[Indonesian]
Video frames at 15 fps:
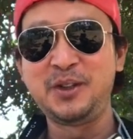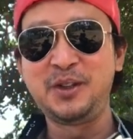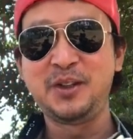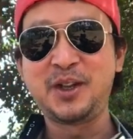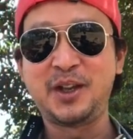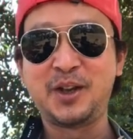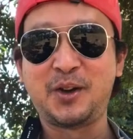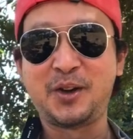ini
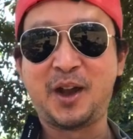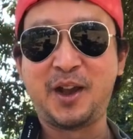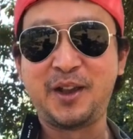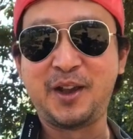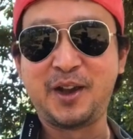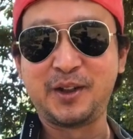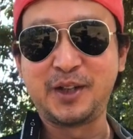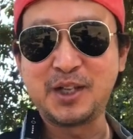kayak
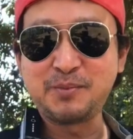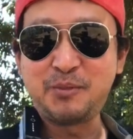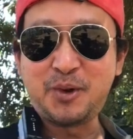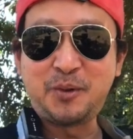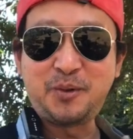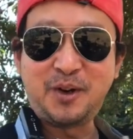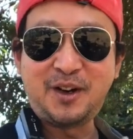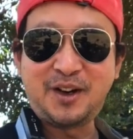kayak Agnesmo
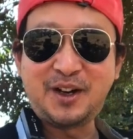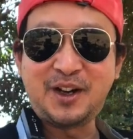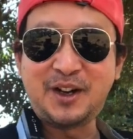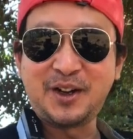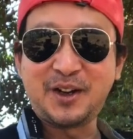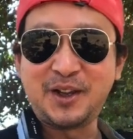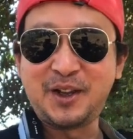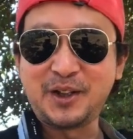wah
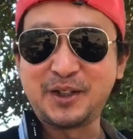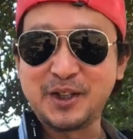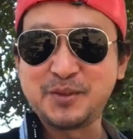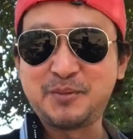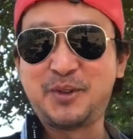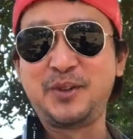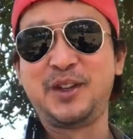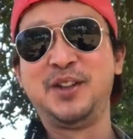kayak
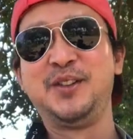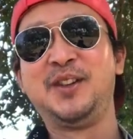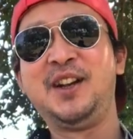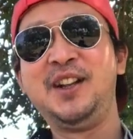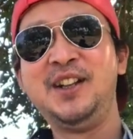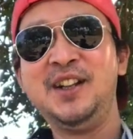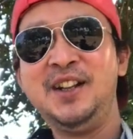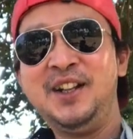Agresmo gitu kan